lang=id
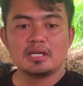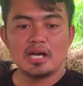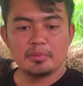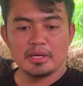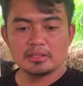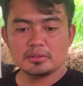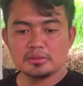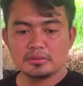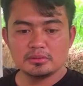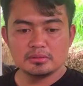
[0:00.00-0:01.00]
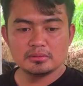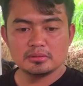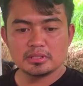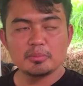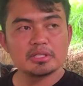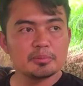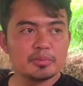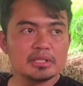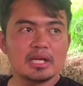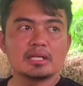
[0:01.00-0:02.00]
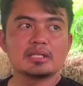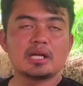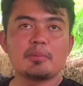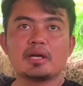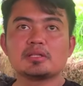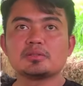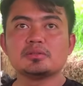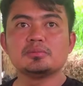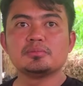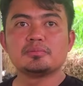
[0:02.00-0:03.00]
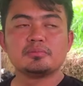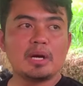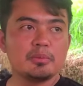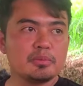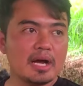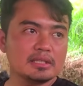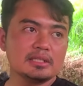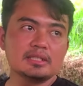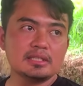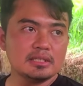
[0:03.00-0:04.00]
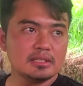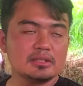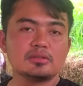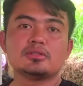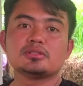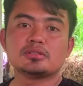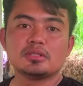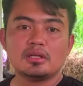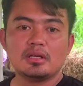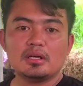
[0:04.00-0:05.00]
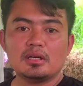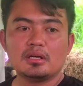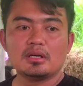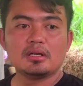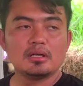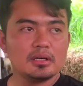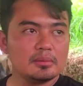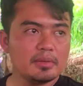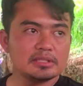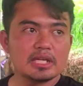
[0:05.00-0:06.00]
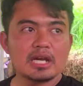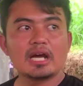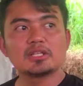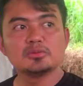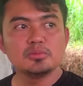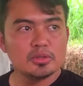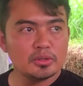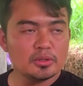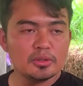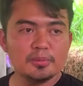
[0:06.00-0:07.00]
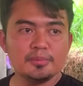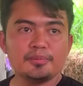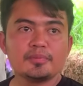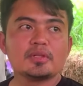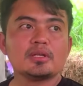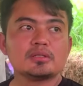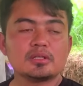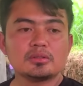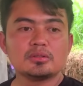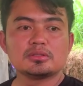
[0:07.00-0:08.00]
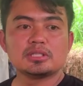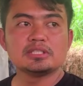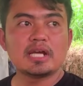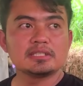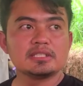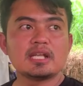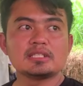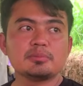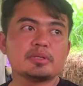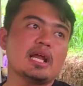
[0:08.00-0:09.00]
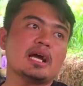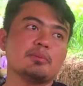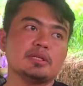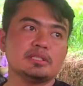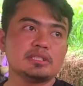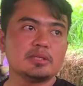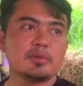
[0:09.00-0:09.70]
apa itu teman-teman yang apa itu Pak Bupati terus e, masyarakat umum terus instansi-instansi pernah ambil di sini